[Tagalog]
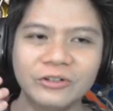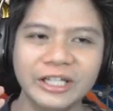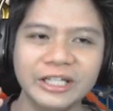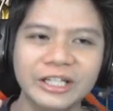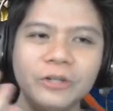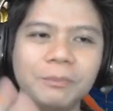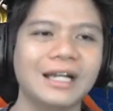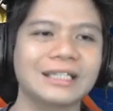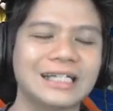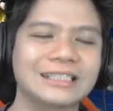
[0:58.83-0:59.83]
kung hindi nyo
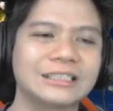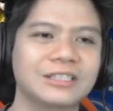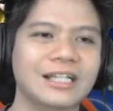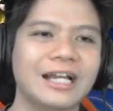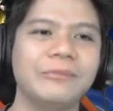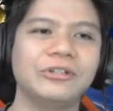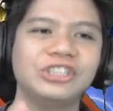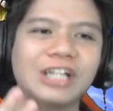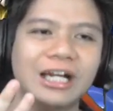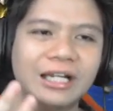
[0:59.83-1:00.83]
pa nasasubscribe yung
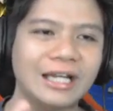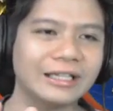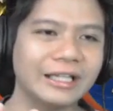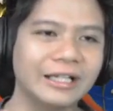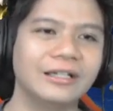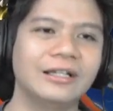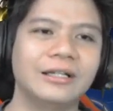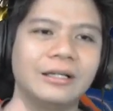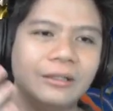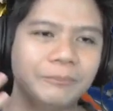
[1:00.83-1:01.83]
channel natin,
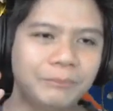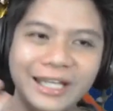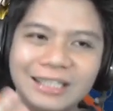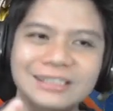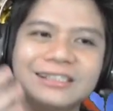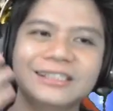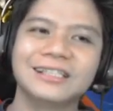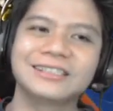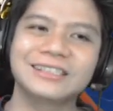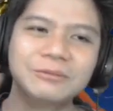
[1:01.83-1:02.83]
please,
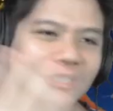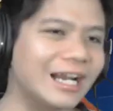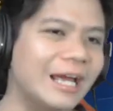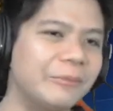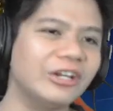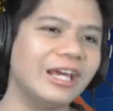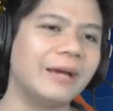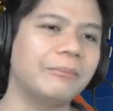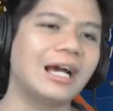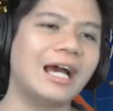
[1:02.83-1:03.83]
subscribe nyo
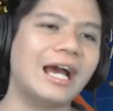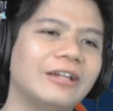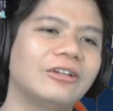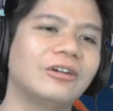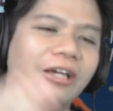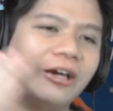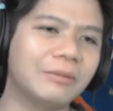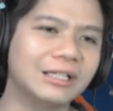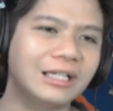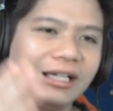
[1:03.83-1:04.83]
na yan mga idol. Ayan,
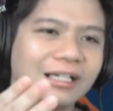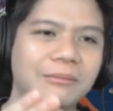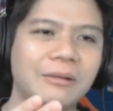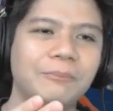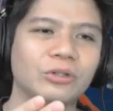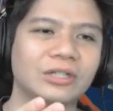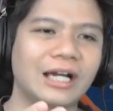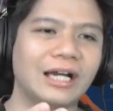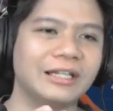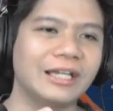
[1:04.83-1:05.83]
madali lang naman
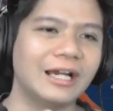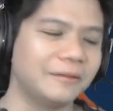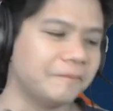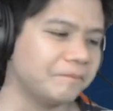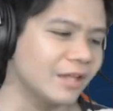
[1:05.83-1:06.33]
puntahan yan.